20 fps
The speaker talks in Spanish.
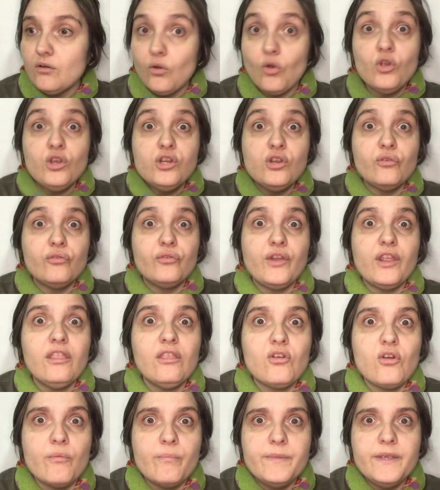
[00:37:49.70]
hoy le
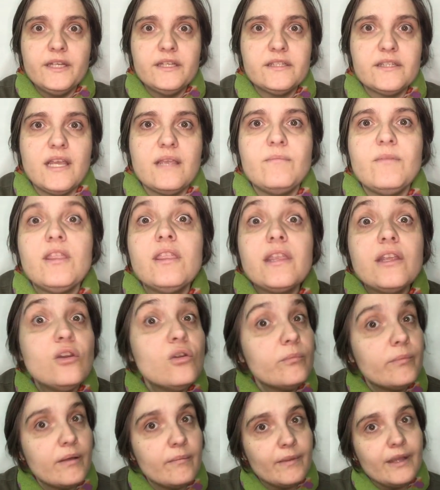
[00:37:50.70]
ofrezco pizza y me dice
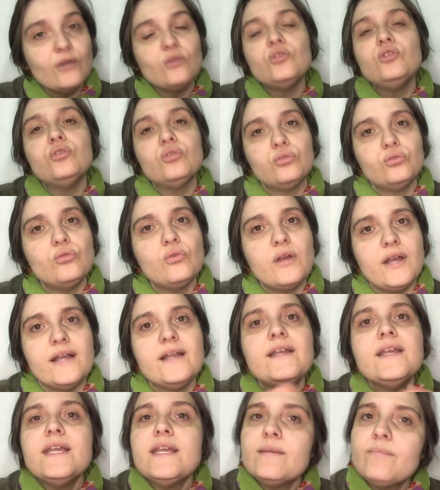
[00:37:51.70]
no mamá hoy no toca
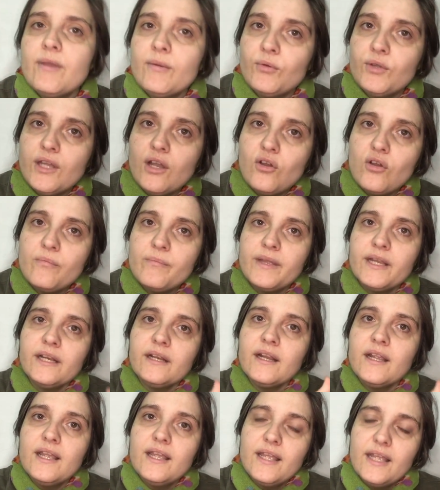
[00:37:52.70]
me voy a
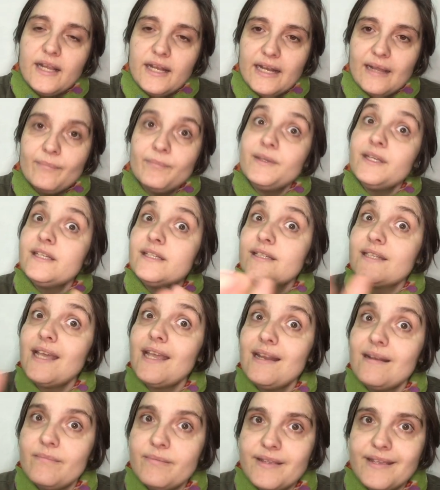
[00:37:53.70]
comer eh, la
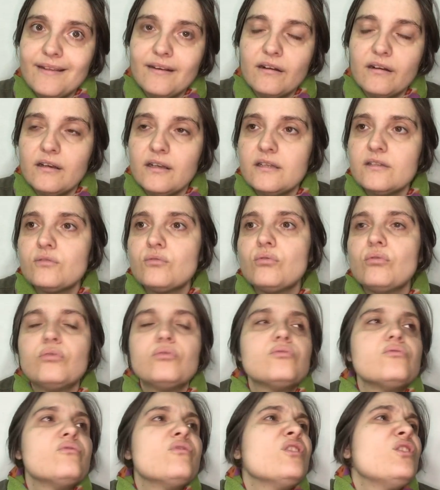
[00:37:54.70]
pizza el viernes
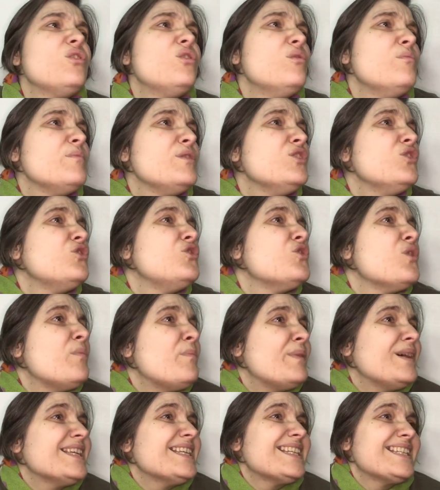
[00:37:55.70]
hijo mío
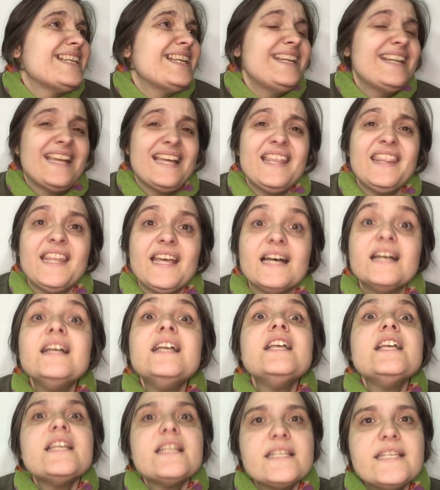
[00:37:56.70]
no pasa nada
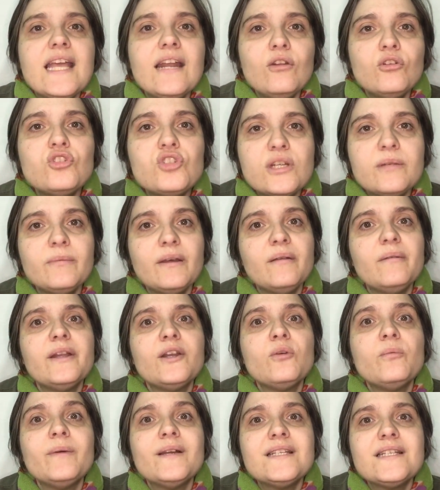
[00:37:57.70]
ya lo sé mamá
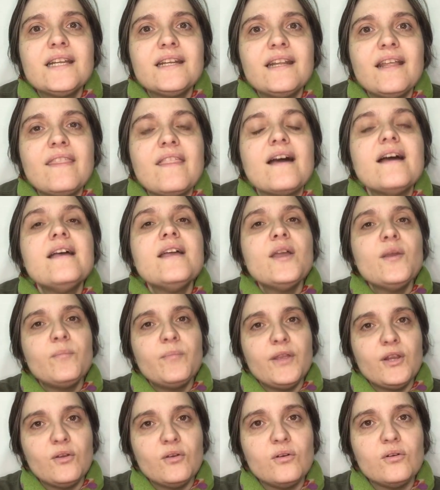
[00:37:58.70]
no pasa nada
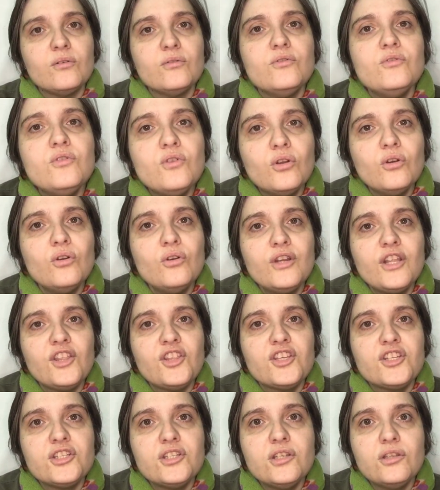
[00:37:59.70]
pero no lo
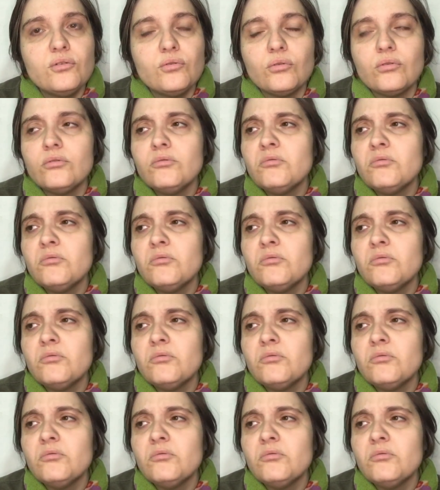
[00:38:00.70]
necesito